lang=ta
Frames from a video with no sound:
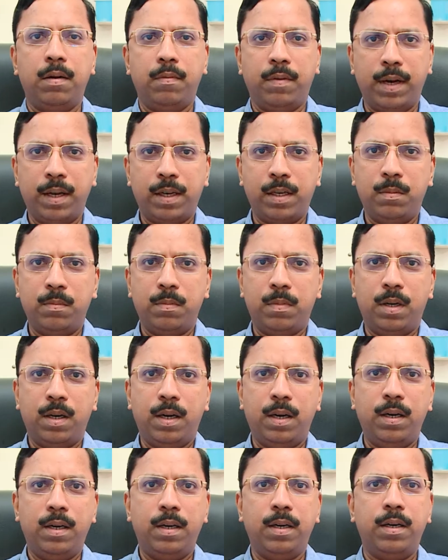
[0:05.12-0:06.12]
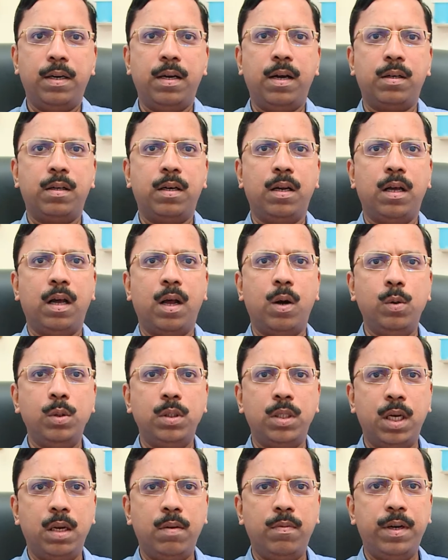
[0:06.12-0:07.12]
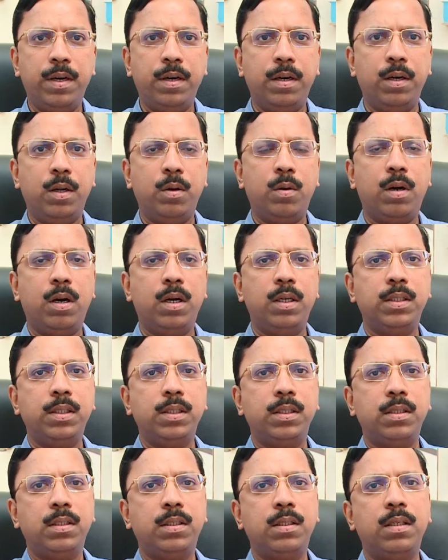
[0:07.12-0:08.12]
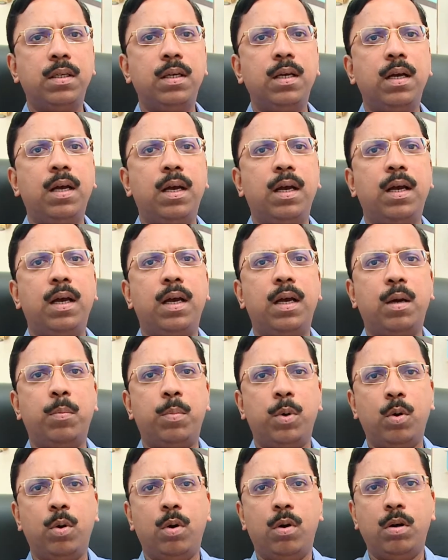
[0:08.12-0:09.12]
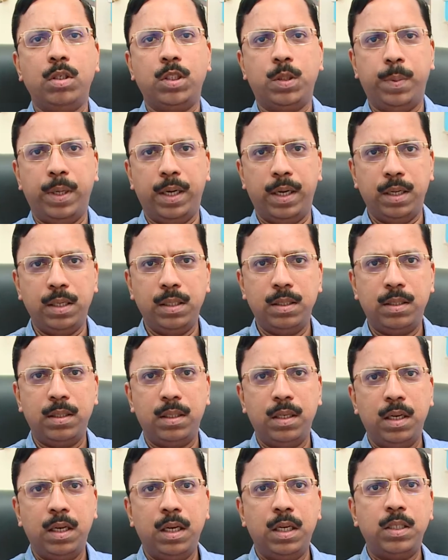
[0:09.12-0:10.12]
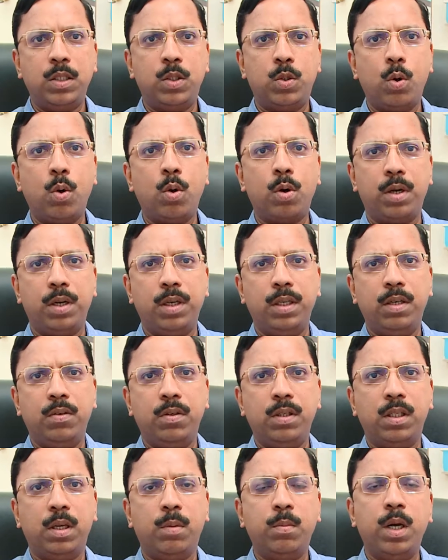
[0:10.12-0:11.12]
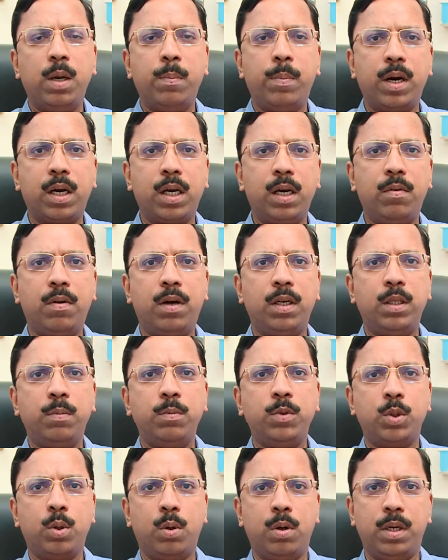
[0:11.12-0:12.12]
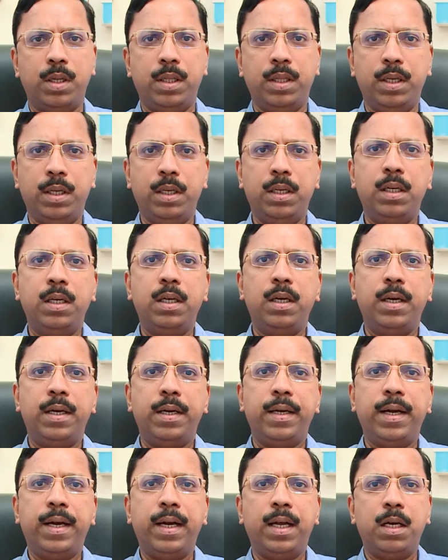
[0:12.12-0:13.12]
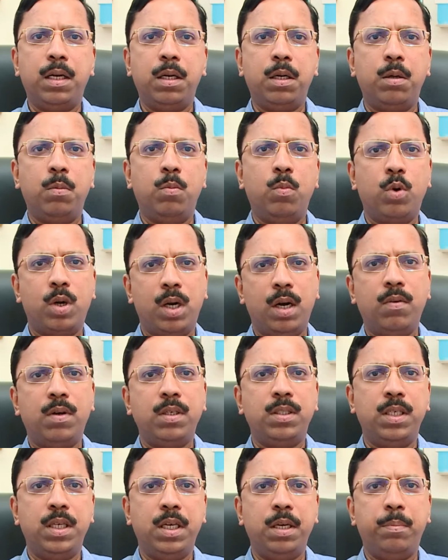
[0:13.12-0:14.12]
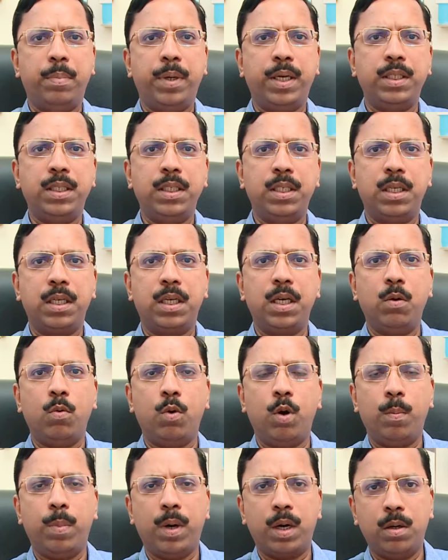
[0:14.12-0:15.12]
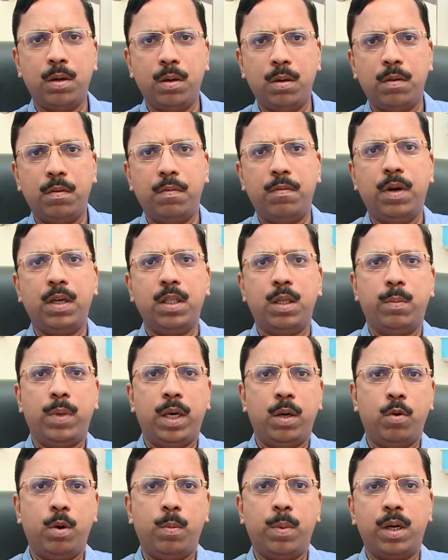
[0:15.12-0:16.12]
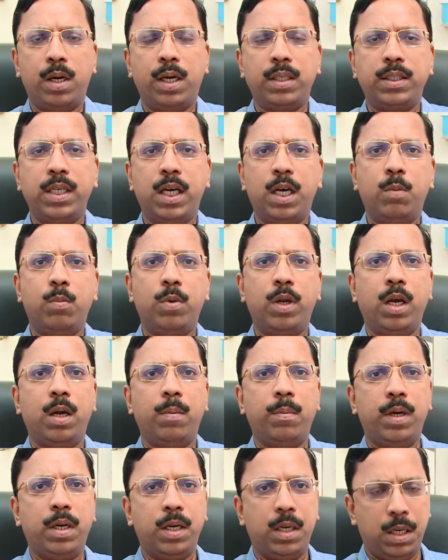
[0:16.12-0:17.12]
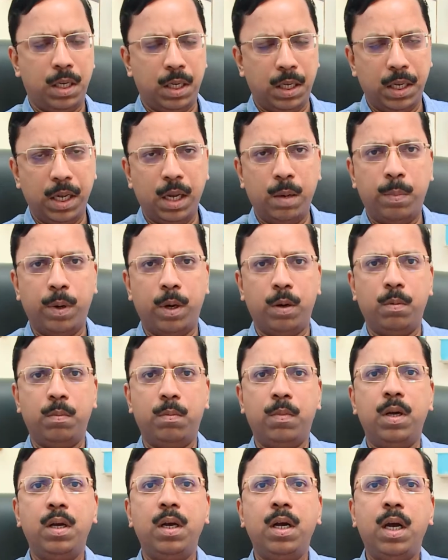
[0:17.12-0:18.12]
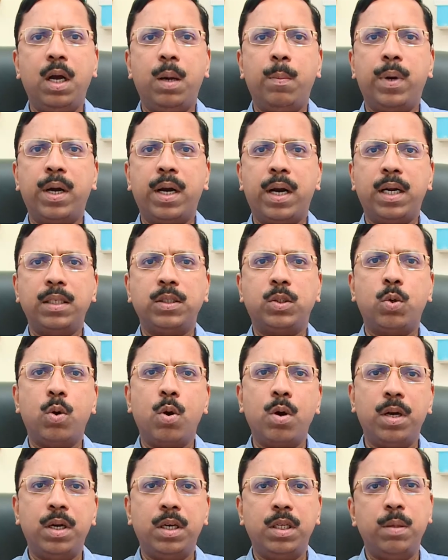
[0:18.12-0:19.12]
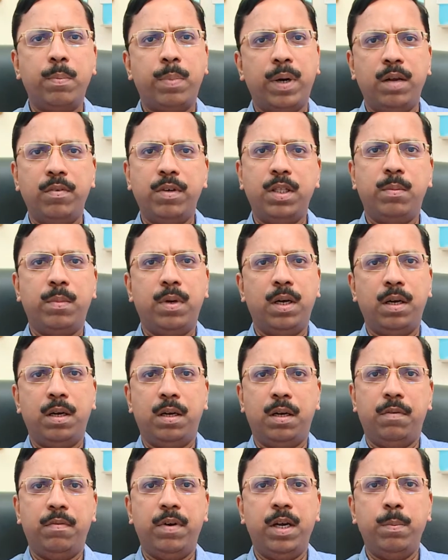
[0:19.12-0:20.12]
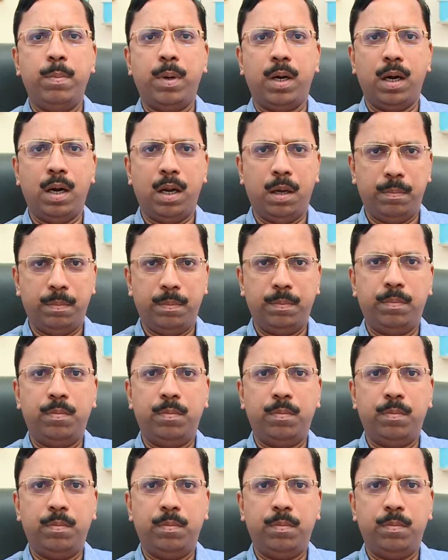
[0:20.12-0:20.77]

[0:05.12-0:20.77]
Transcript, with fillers: வணக்கம் நான் டாக்டர் அருள் செல்வன் நியூராலஜிஸ்ட் அப்போலோ ஹாஸ்பிட்டல்ஸ் ஸ்ட்ரோக் இதை வந்து தமிழில் பக்கவாதம்னு சொல்கிறது ஏன்னா முக்கால்வாசி பேஷண்ட்டுக்கு ஒரு பக்கம் வாதம் மாதிரி ஒரு பக்கம் அசைக்க முடியாமல் ஏற்படும் பட் ஆனால் ஸ்ட்ரோக்குன்றது பலவிதமாக வெளிப்படலாம்